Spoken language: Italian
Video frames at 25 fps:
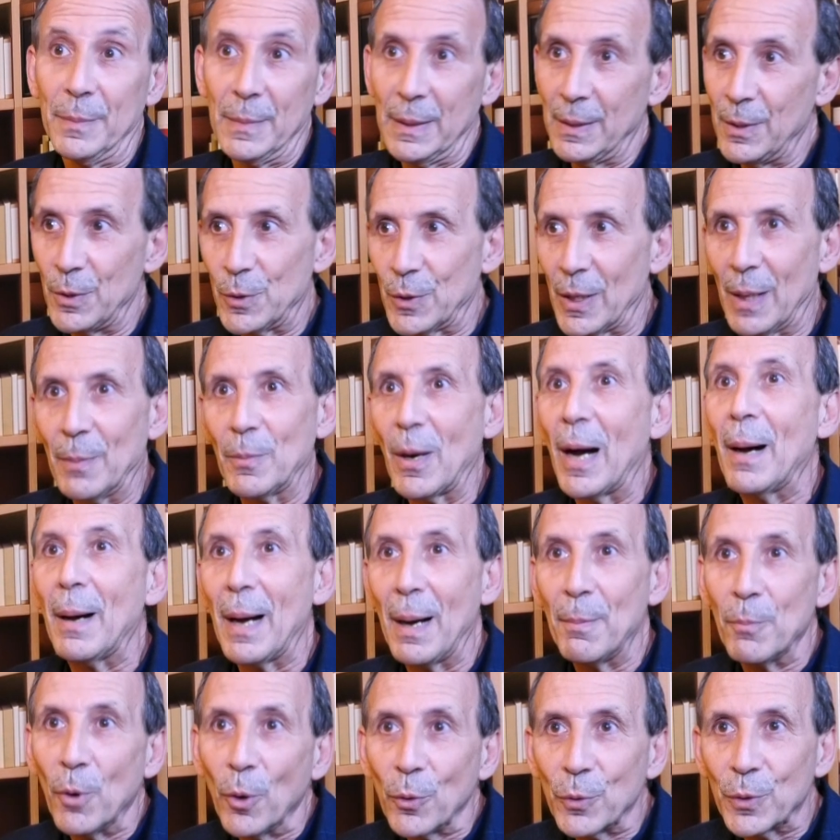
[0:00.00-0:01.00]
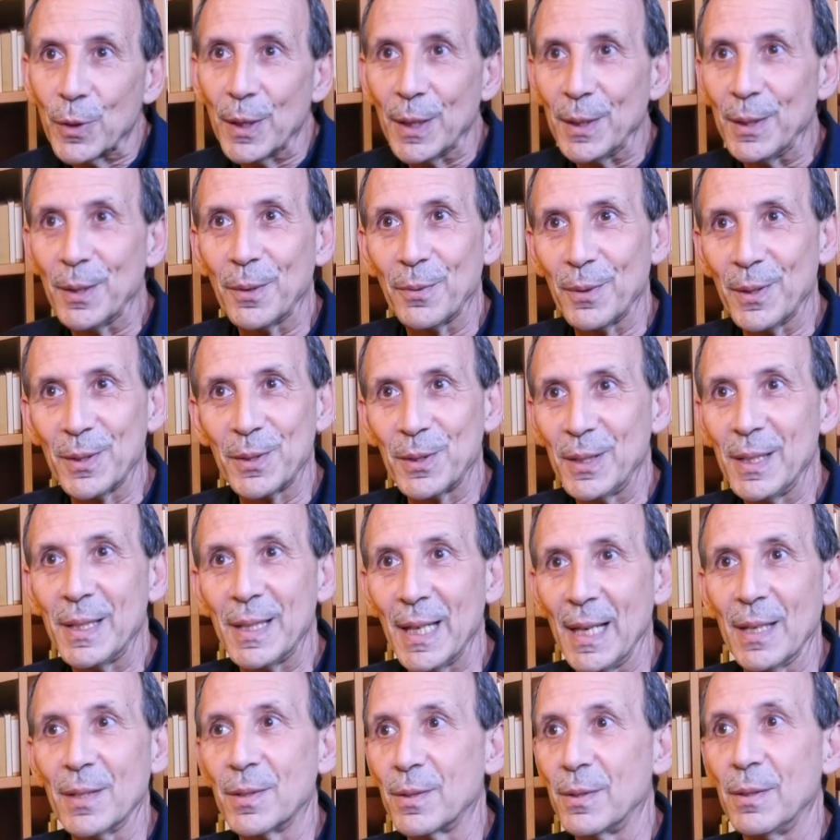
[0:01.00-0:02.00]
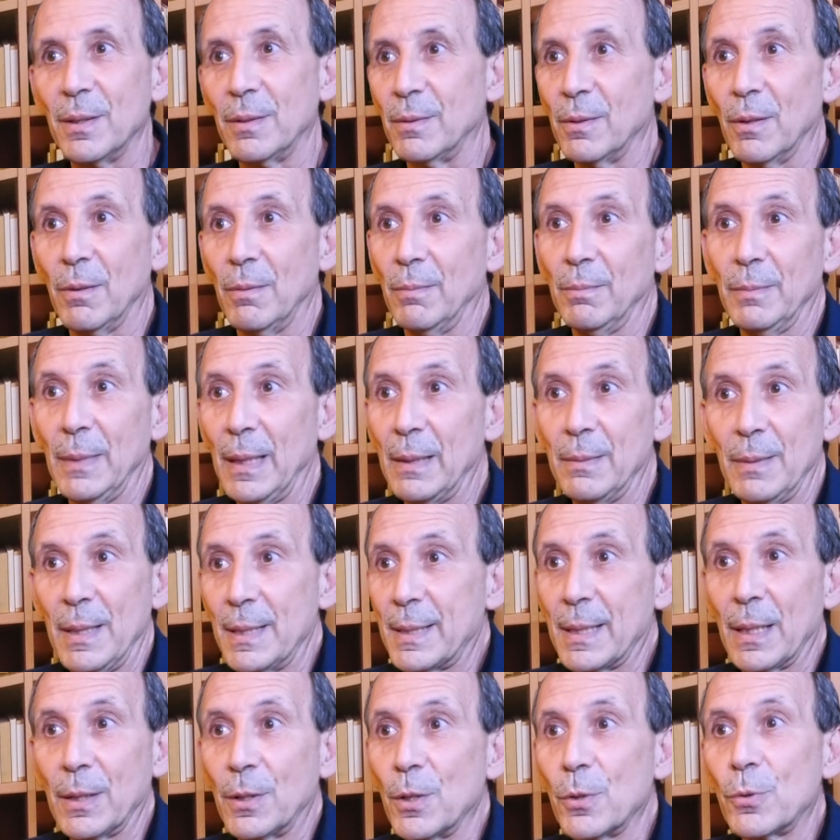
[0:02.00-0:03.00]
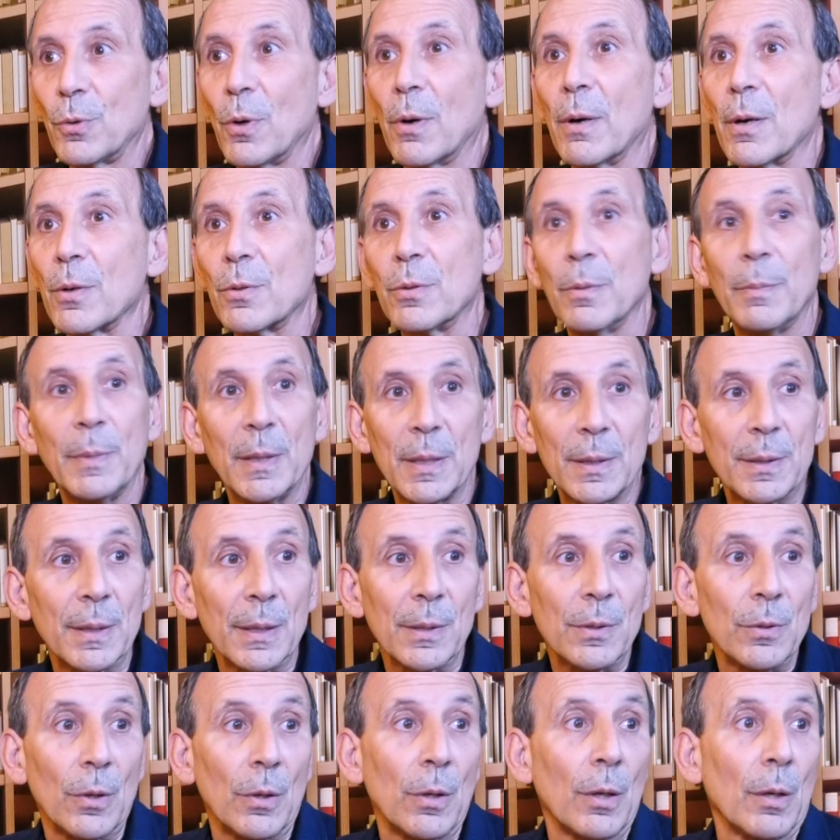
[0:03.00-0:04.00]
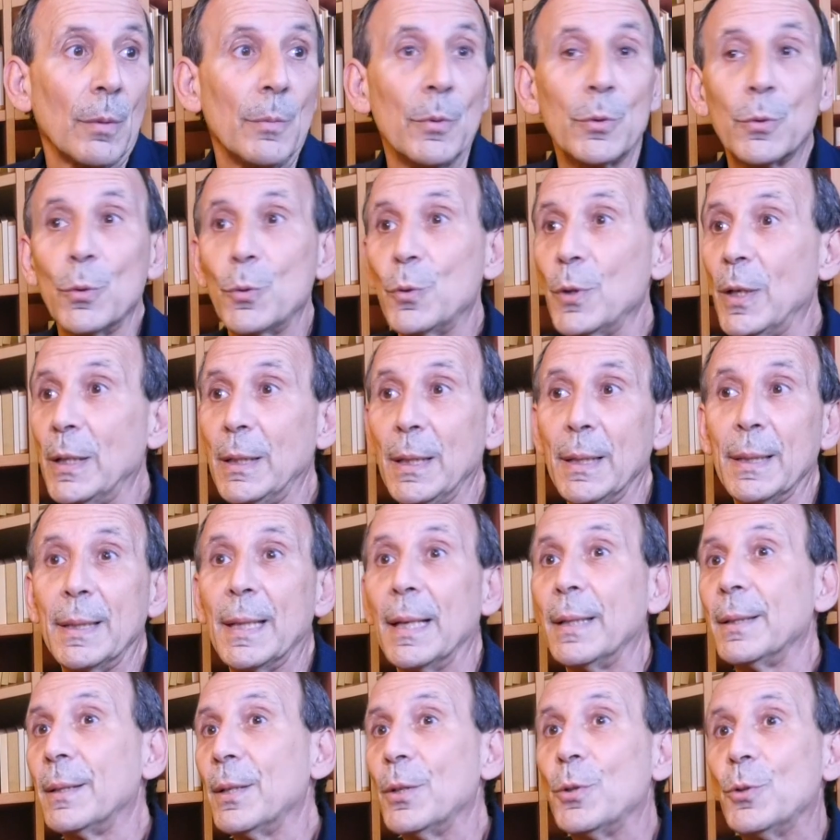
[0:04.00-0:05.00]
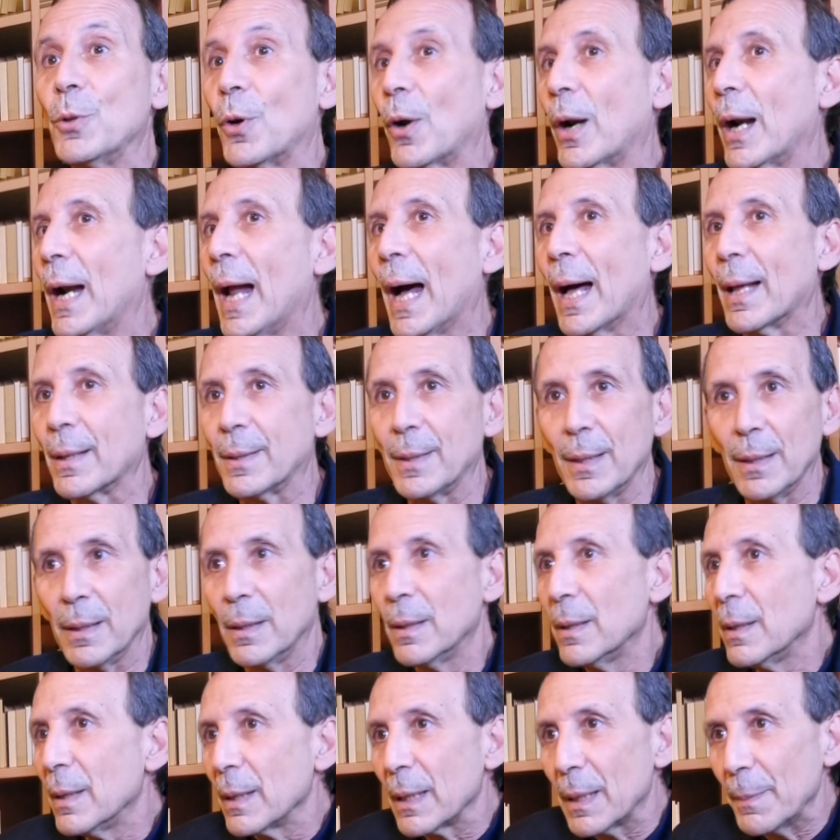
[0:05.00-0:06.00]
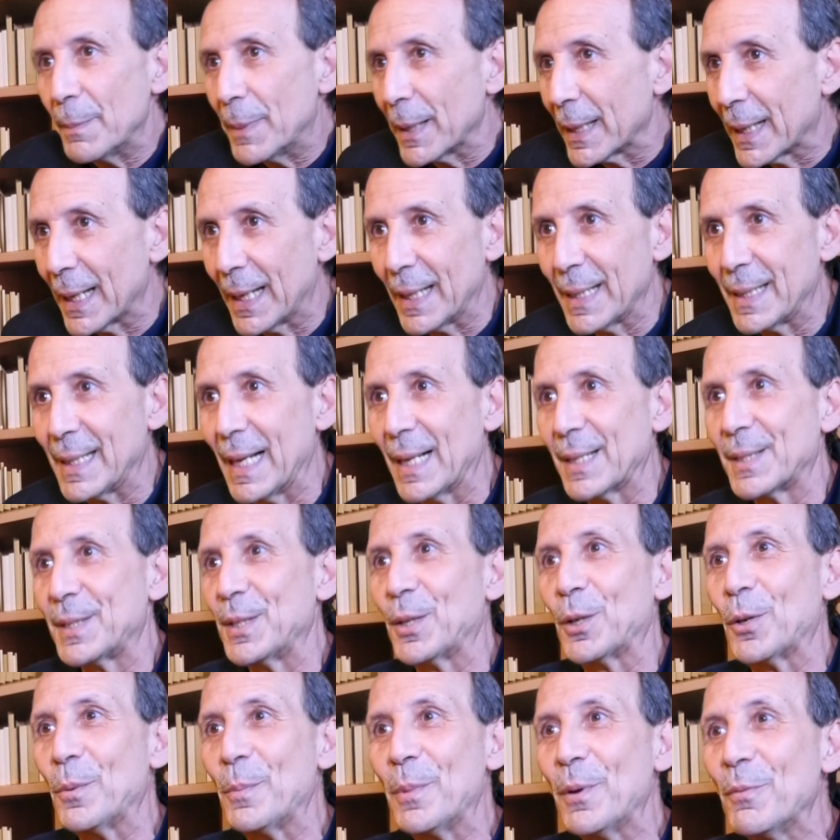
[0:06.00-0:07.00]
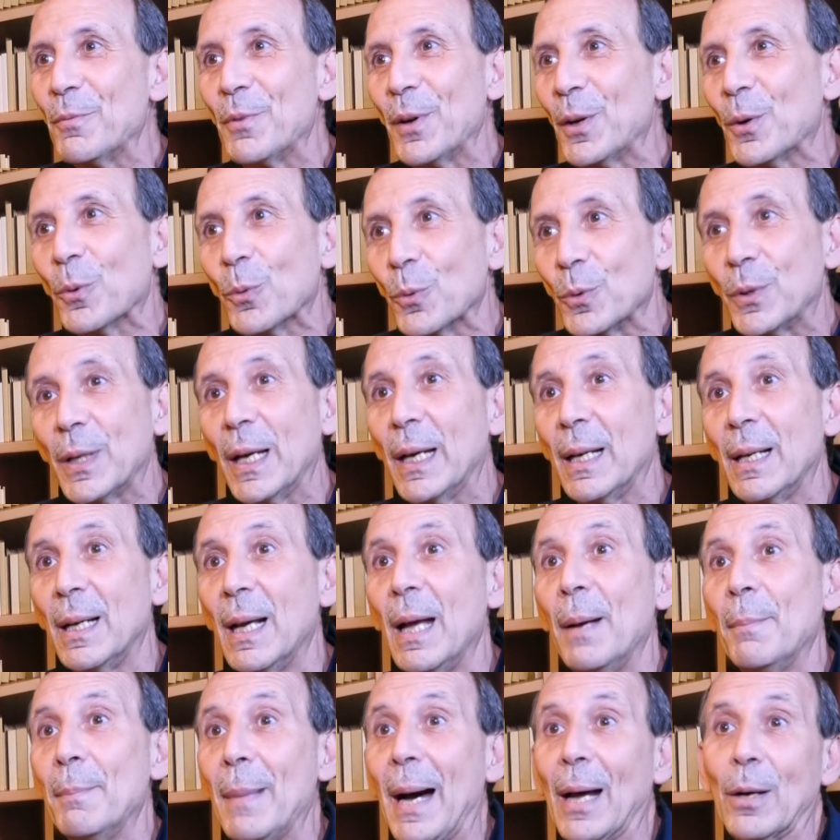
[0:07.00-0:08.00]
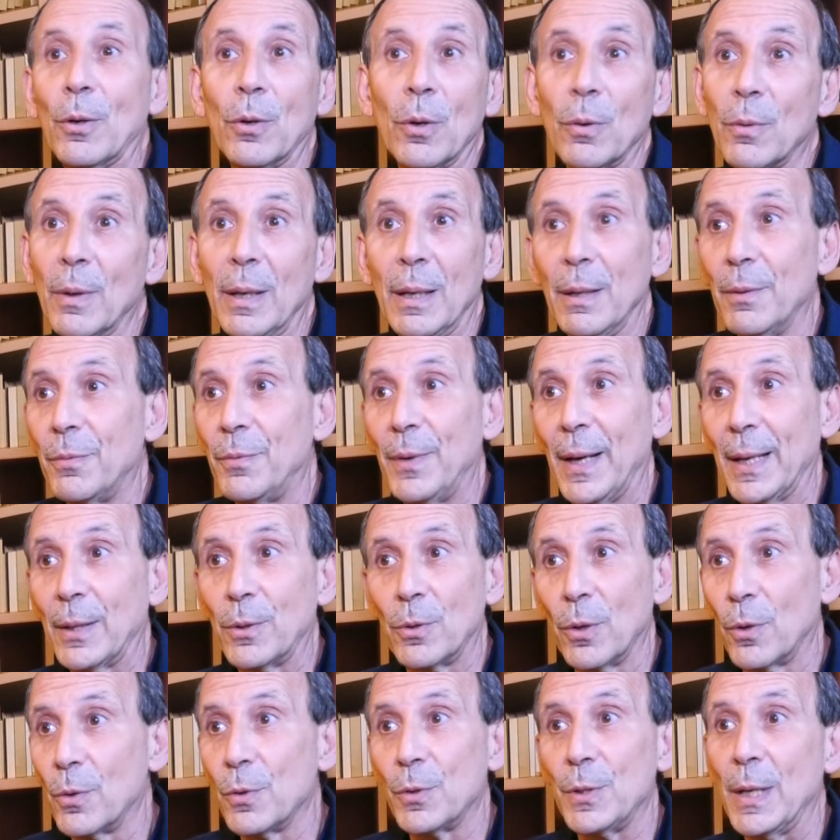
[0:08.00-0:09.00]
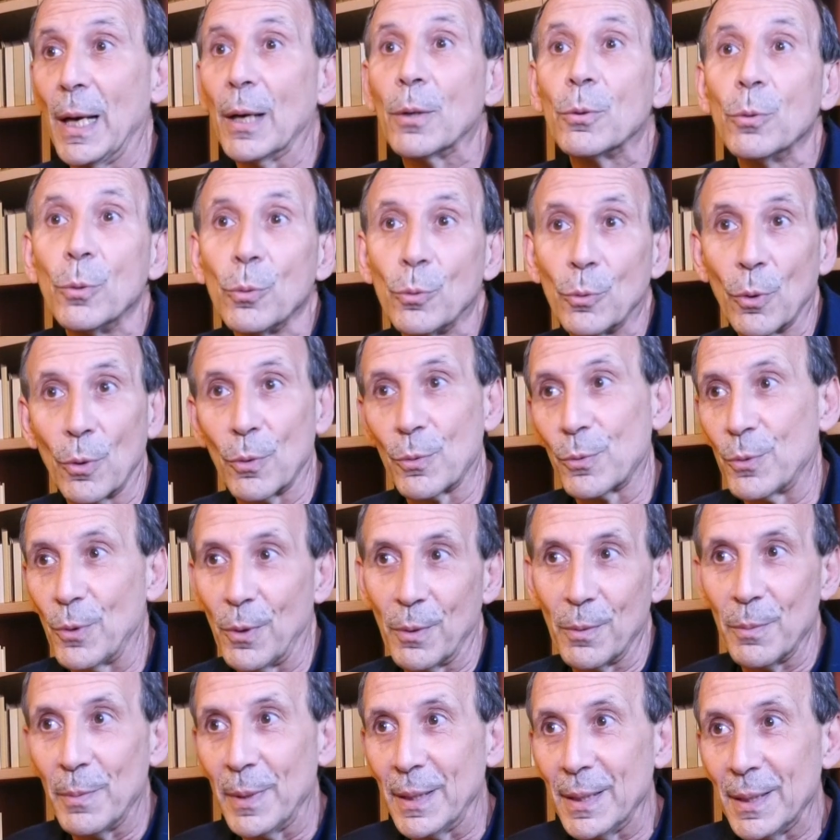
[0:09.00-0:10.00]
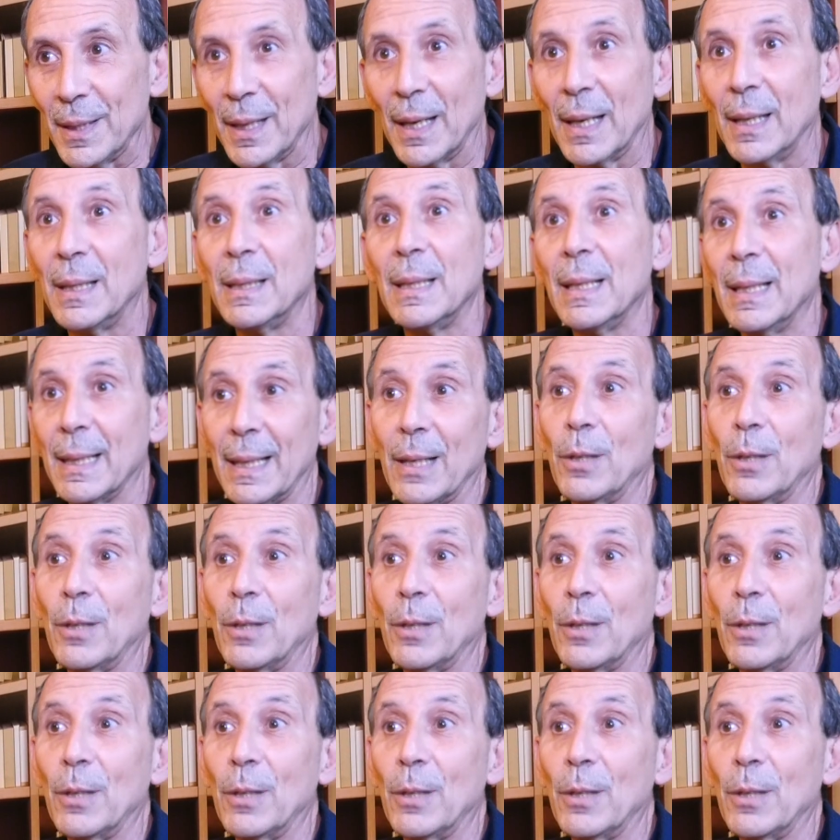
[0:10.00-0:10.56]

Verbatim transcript: diciamo, a monte di questi test, non, è stata solo una somministrazione come succede in tante giornate che per carità siano benvenute ma hanno quell'effetto così acuto, non so come dire,